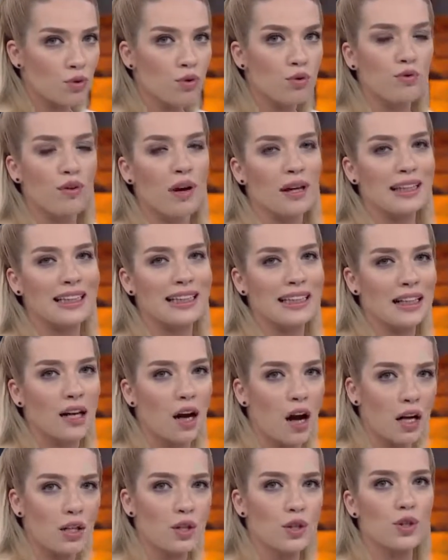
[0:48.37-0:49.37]
Lütfen hani
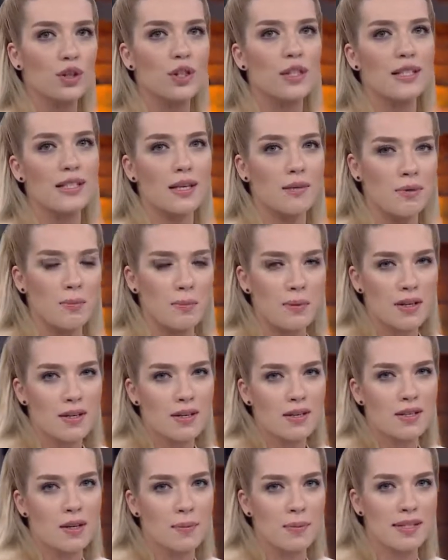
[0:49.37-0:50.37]
karşı çıkış
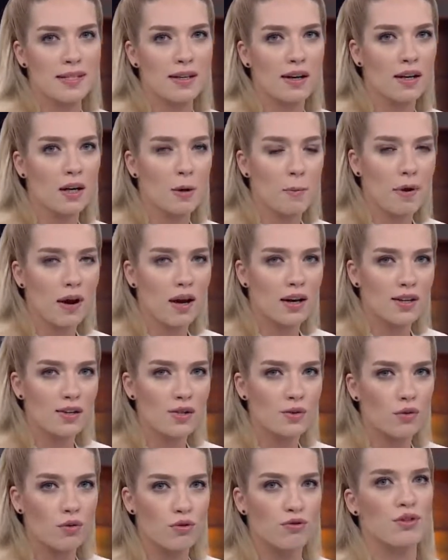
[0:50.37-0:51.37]
sebeplerinizi de bizlerle
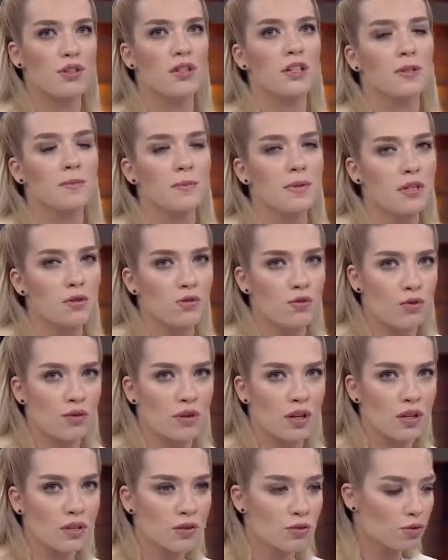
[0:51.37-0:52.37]
paylaşın. Hocalarıma
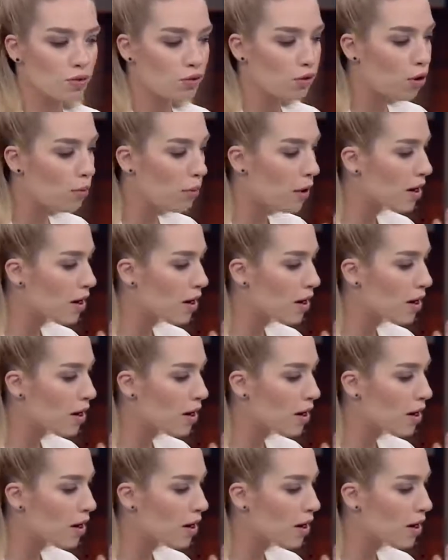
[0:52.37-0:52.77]
sorularınızı soruyorum.